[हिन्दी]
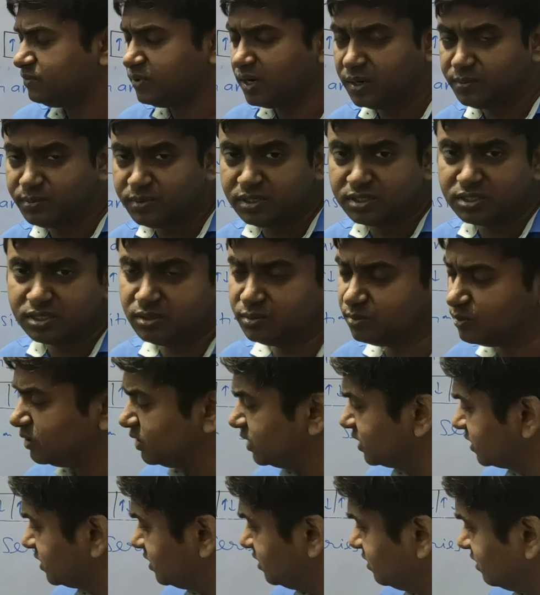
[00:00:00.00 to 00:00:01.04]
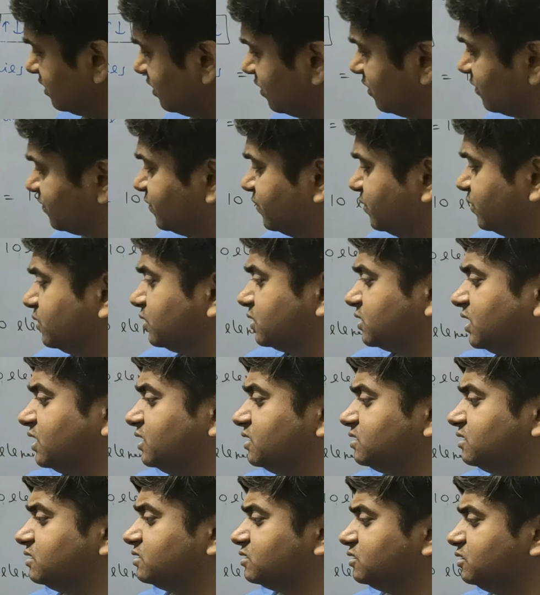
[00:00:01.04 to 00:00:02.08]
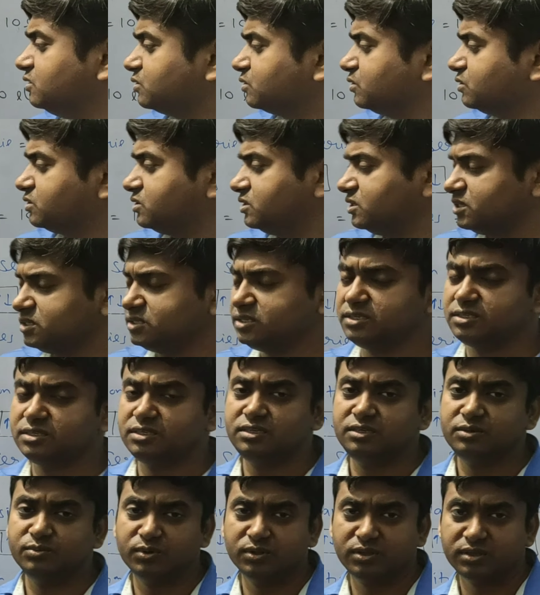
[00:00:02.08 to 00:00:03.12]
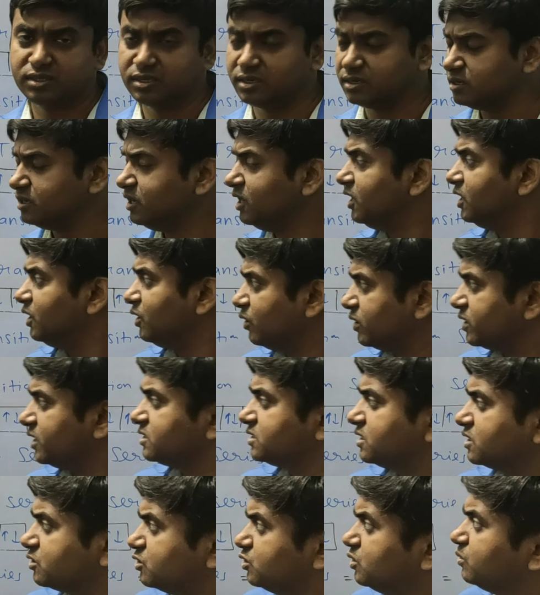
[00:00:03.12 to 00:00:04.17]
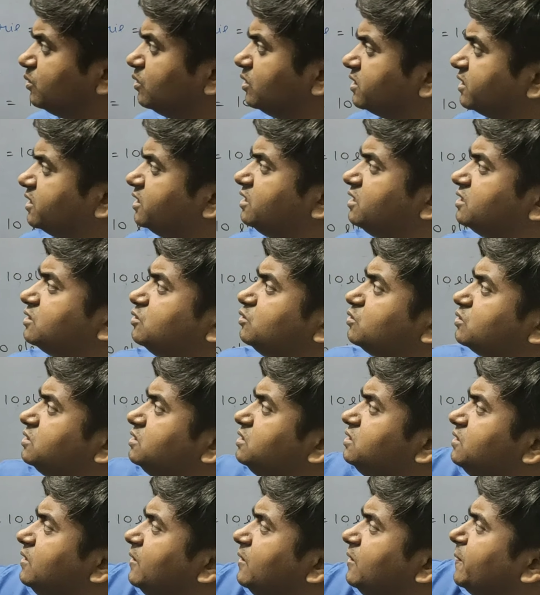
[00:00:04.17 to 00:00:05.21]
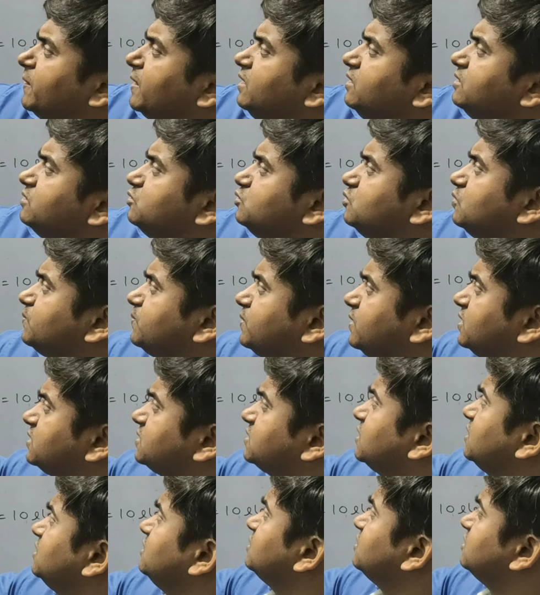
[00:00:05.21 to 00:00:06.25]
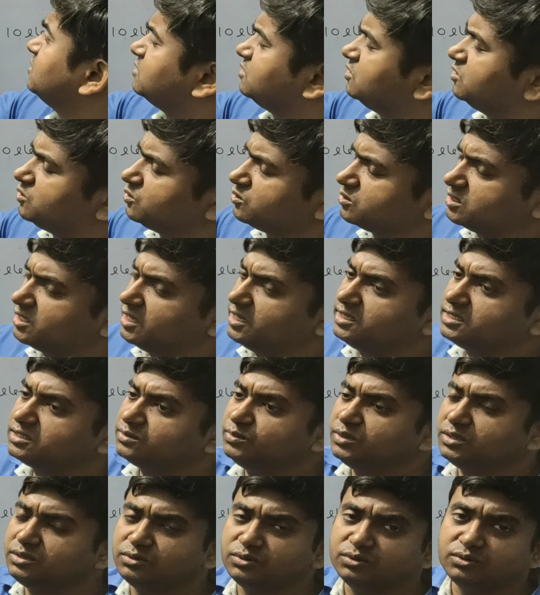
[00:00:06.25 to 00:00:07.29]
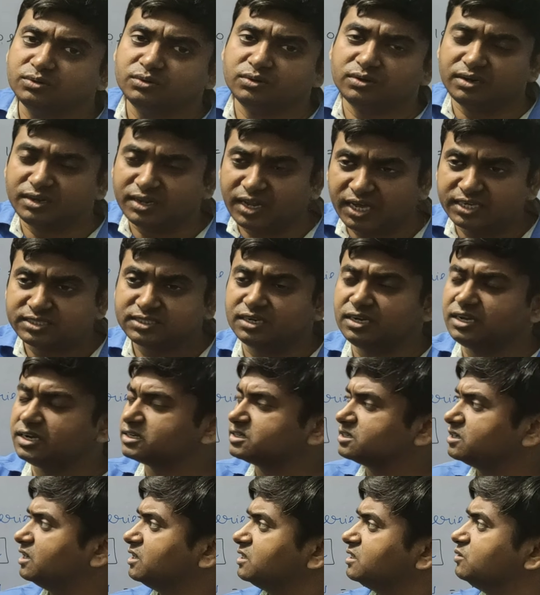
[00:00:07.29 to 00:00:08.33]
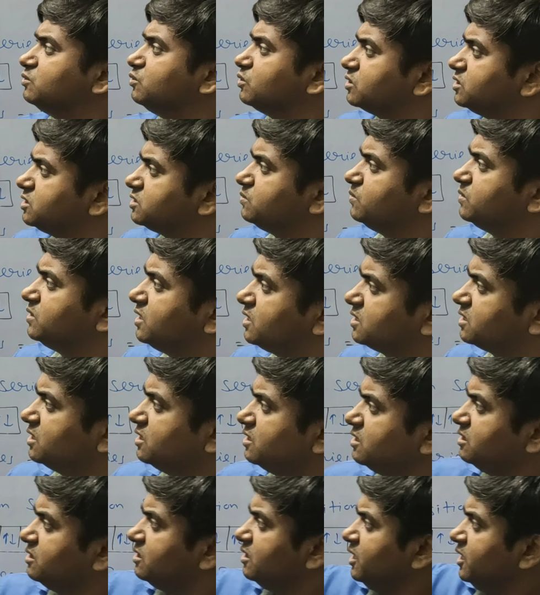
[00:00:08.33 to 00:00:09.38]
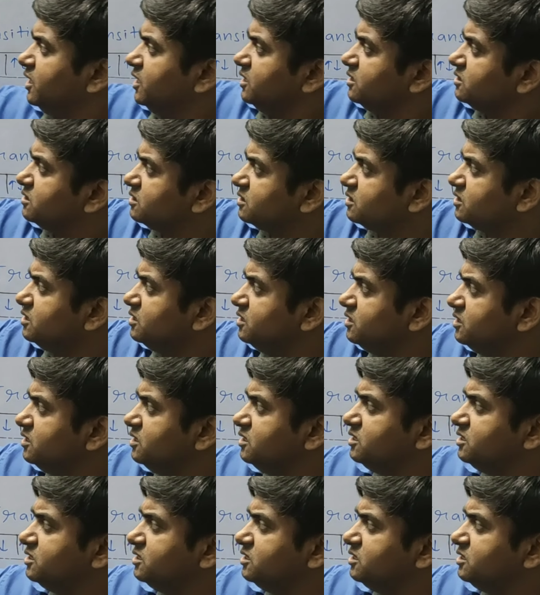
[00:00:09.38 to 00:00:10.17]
फाइव सीरीज बोलेंगे और फोर ट्रांजिशन सीरीज को सिक्स सीरीज बोलते हैं और ऐसा क्यों बोलते हैं क्योंकि जो फर्स्ट ट्रांजिशन सीरीज होता है इसमें जो लास्ट इलेक्ट्रॉन है वो किस में जाता है थ्री